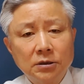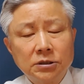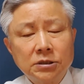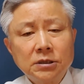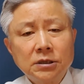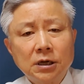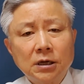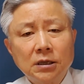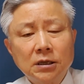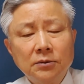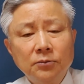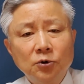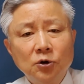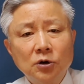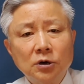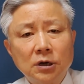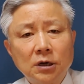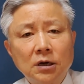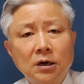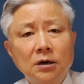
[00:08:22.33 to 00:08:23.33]
시간이
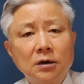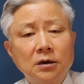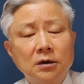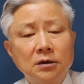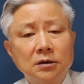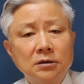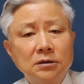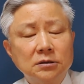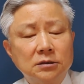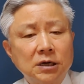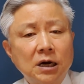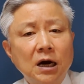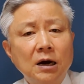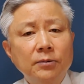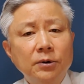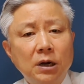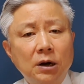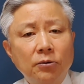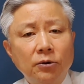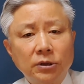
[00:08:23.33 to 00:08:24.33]
뭔가 어,
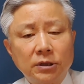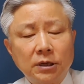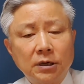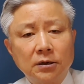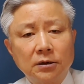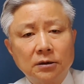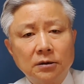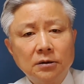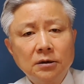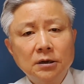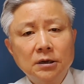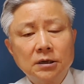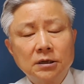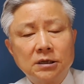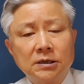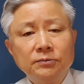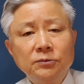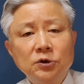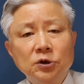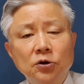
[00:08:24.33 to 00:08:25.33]
작업을 하고 있다는 거,
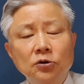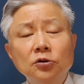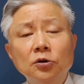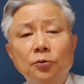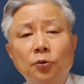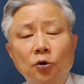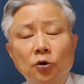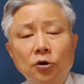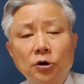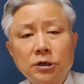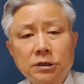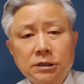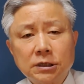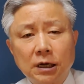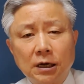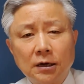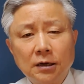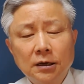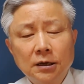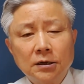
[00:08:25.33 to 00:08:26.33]
김정은도 모를
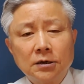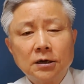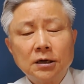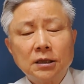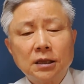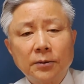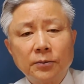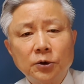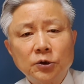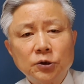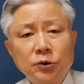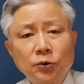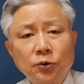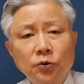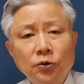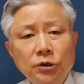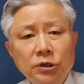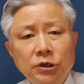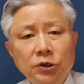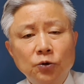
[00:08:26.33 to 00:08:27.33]
것이다. 그게
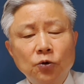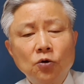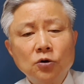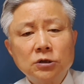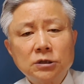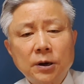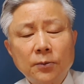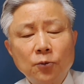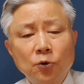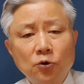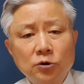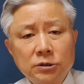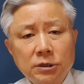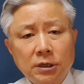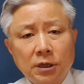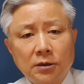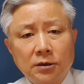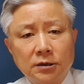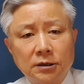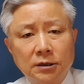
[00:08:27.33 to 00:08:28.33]
대표적으로 2030
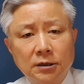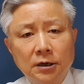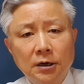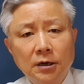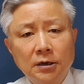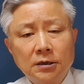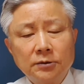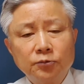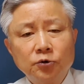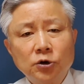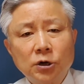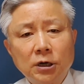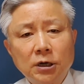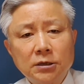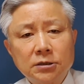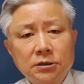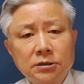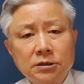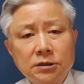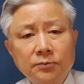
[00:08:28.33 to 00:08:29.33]
세대들,
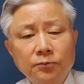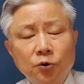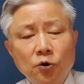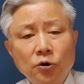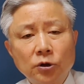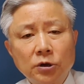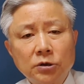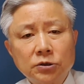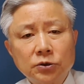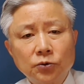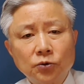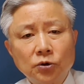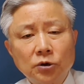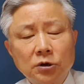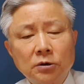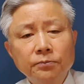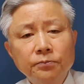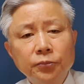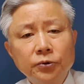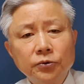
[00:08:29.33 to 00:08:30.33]
북한에서 지금 본격적으로
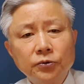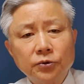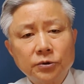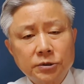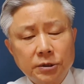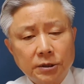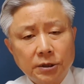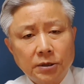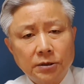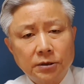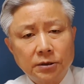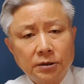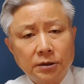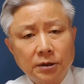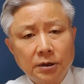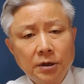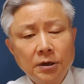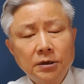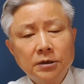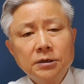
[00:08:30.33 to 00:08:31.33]
컴퓨터 세대들이
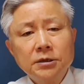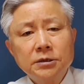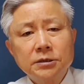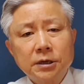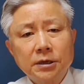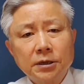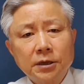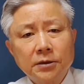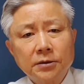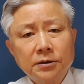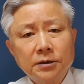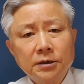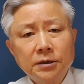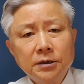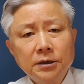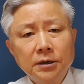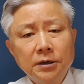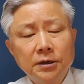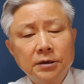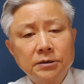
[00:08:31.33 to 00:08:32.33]
이
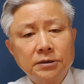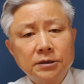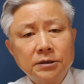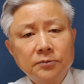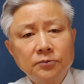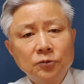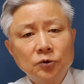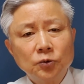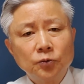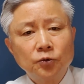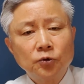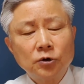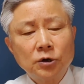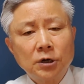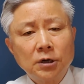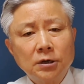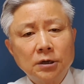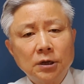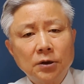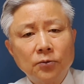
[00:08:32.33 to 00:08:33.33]
세대들이 지금
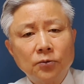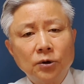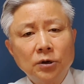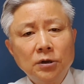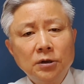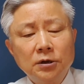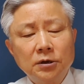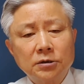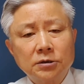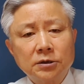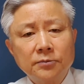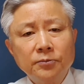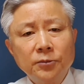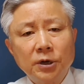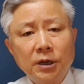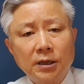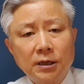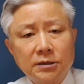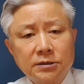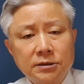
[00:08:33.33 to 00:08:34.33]
북한의 권력
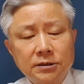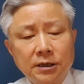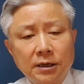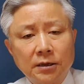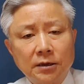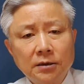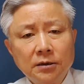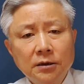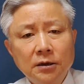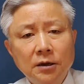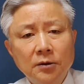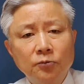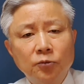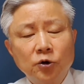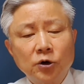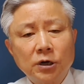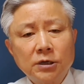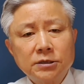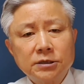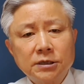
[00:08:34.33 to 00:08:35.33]
전면에 나을 때는
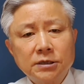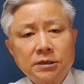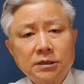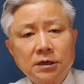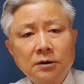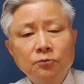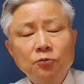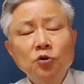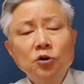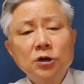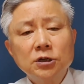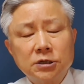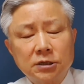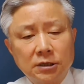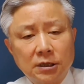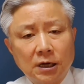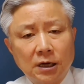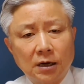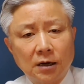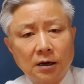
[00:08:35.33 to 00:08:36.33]
북한 체제가
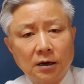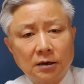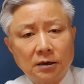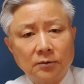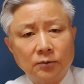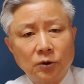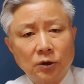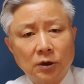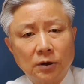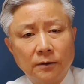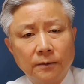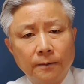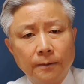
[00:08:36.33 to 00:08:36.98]
무너진다 한 겁니다.